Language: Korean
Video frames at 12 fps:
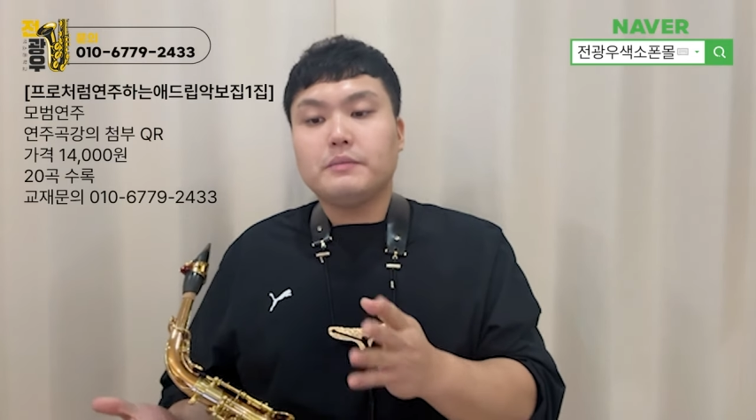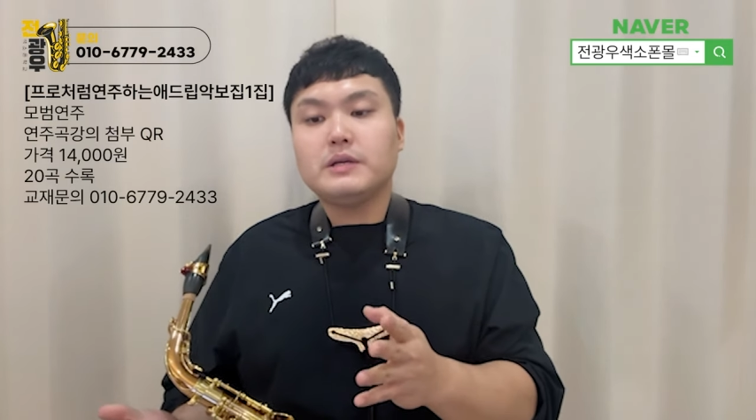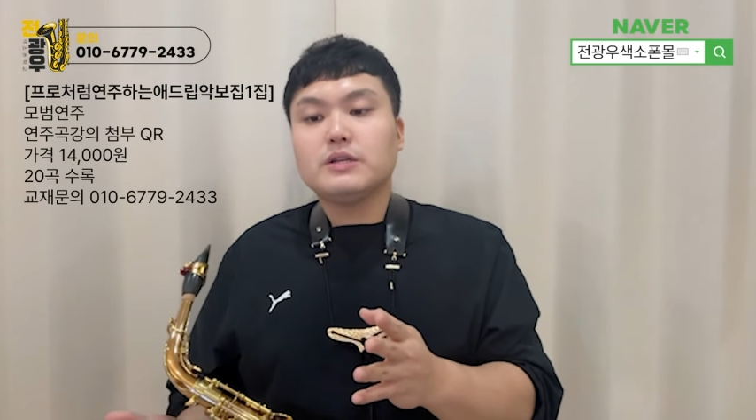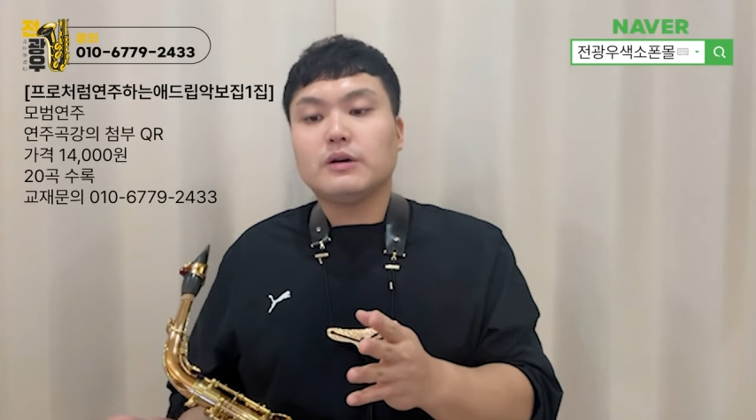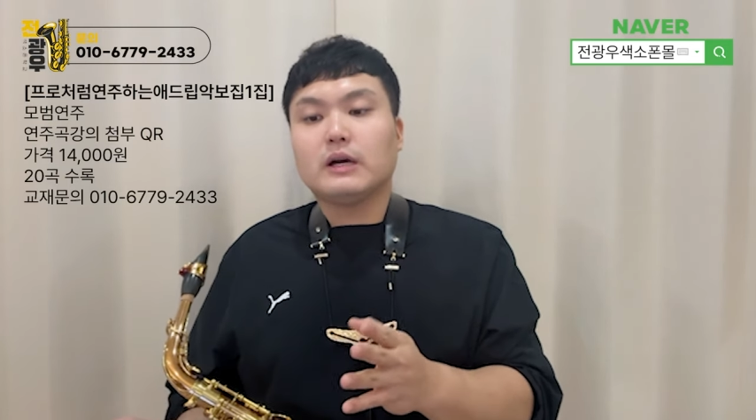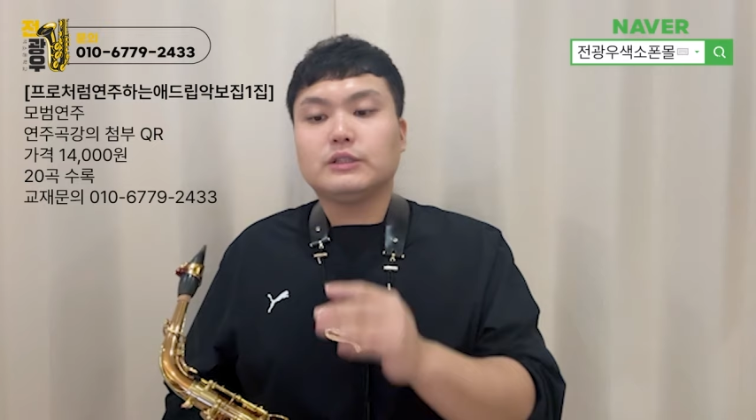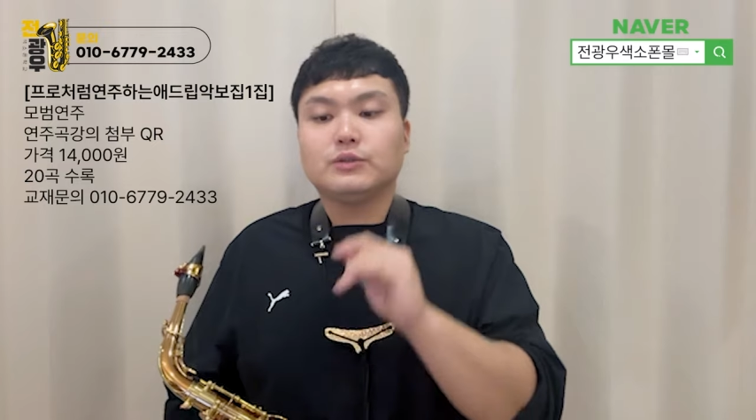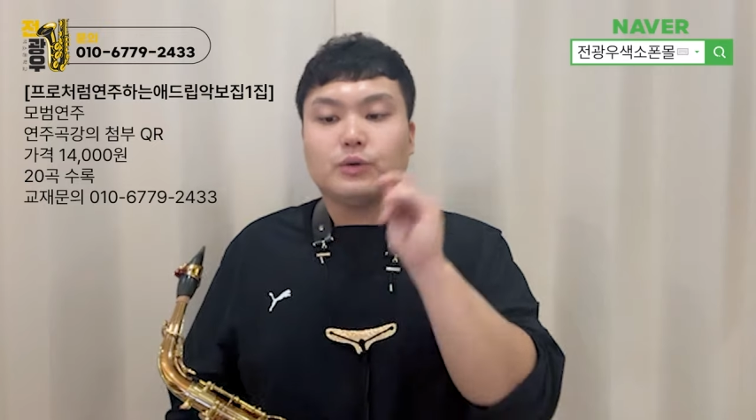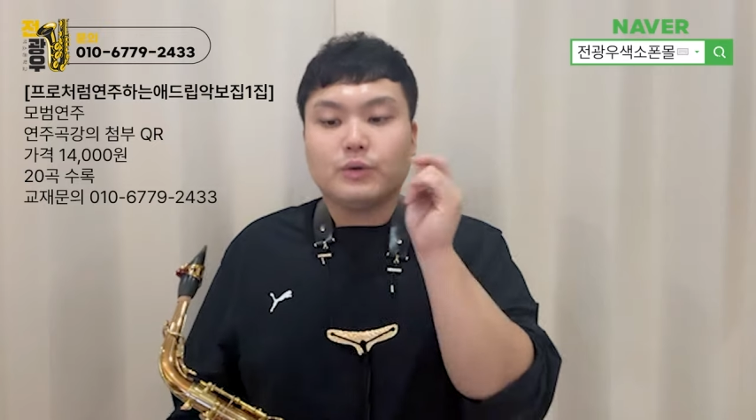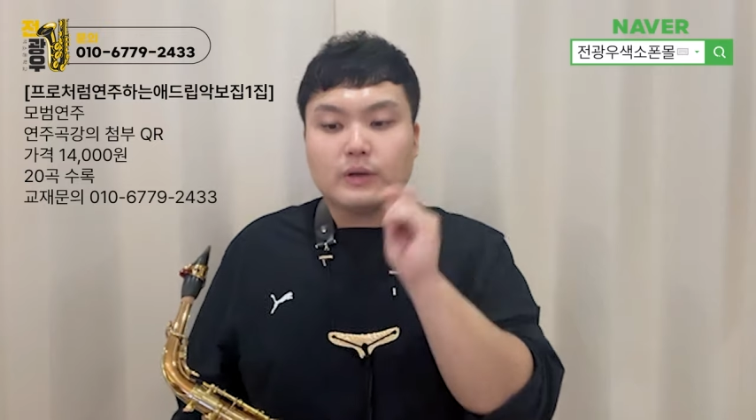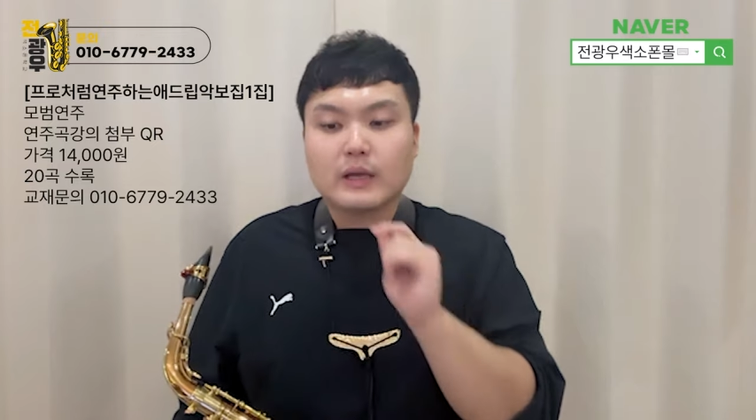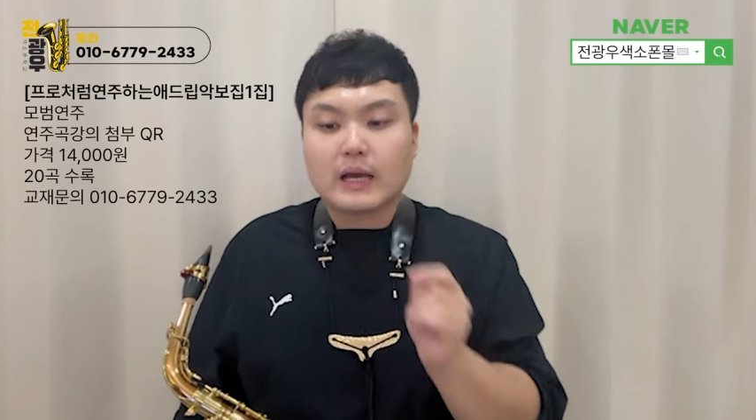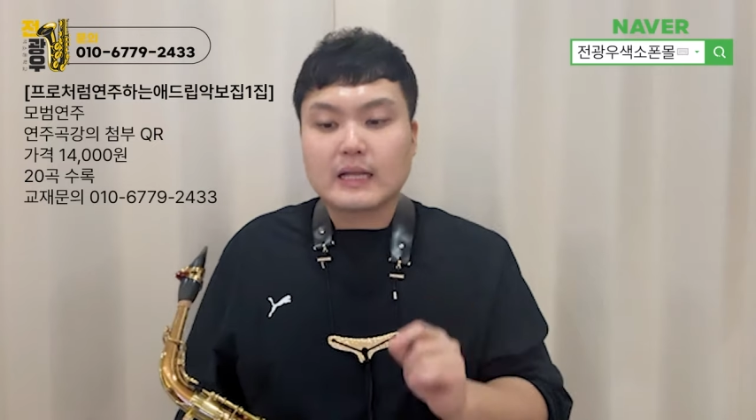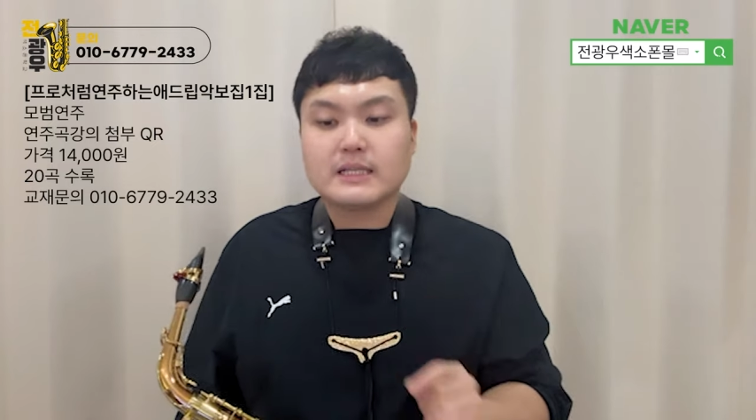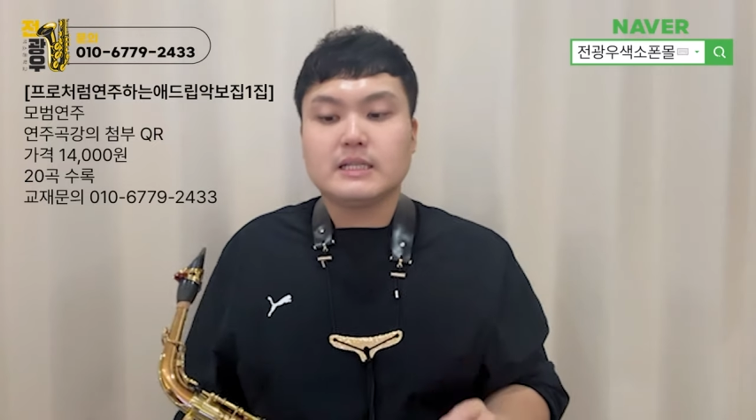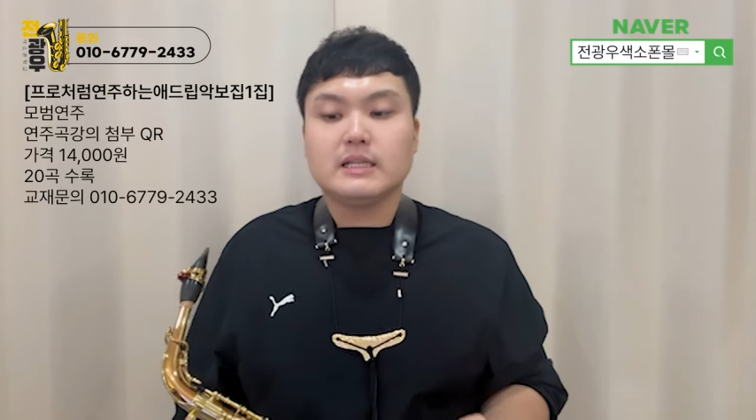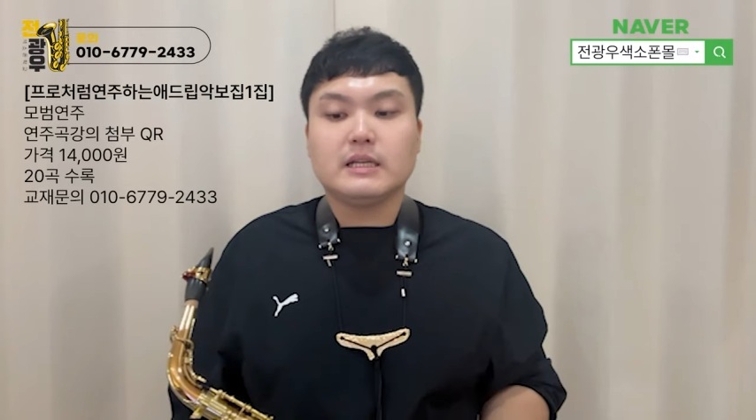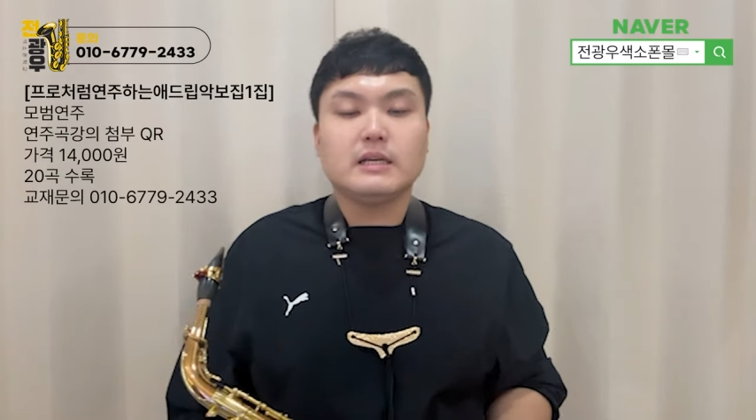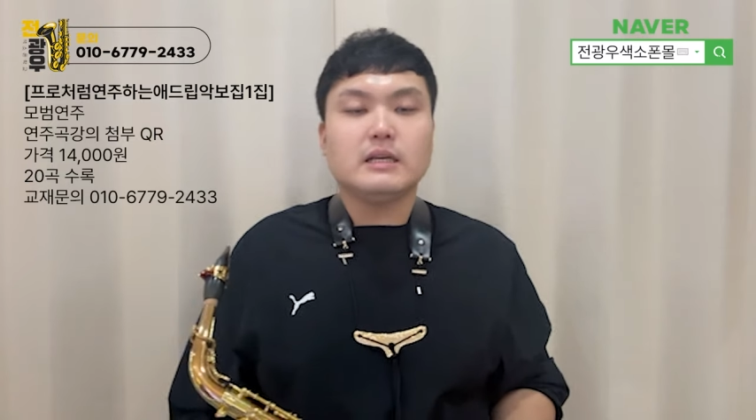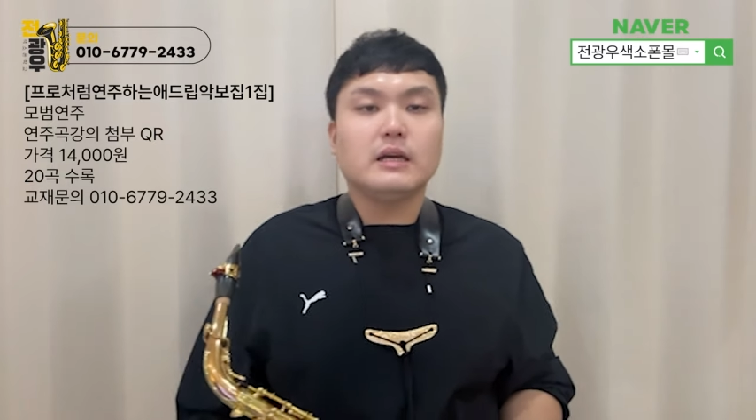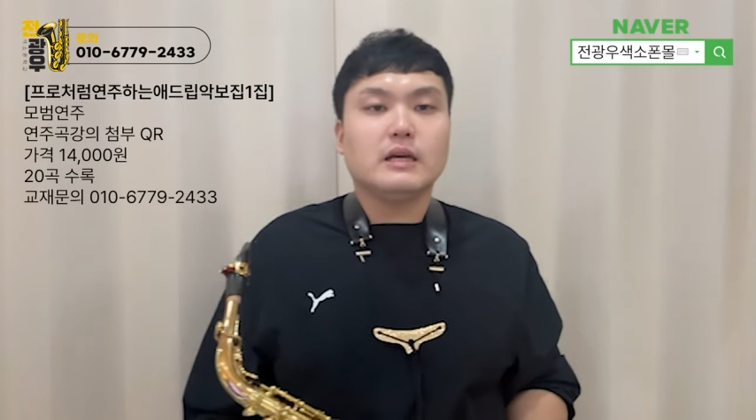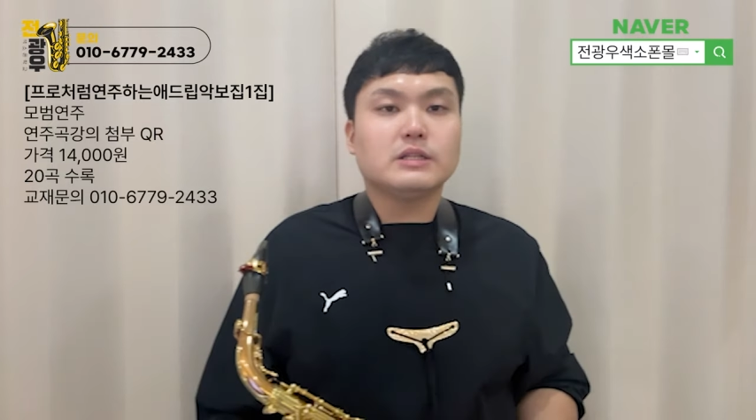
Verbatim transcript: 피셔가지고 이렇게 같이